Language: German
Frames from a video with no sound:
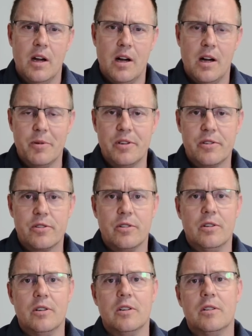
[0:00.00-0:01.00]
habe ich
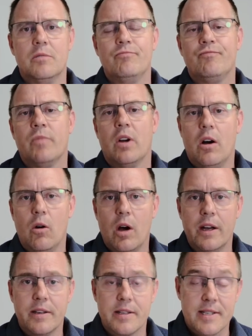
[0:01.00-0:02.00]
ähm, auch
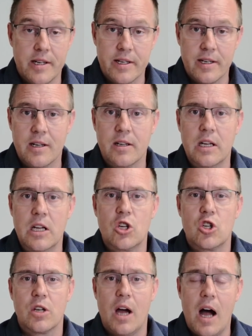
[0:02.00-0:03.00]
eine Zeit lang
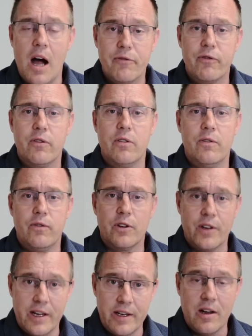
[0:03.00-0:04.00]

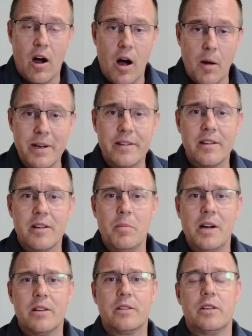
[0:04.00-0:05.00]
Strafverteidigerarbeiten gemacht.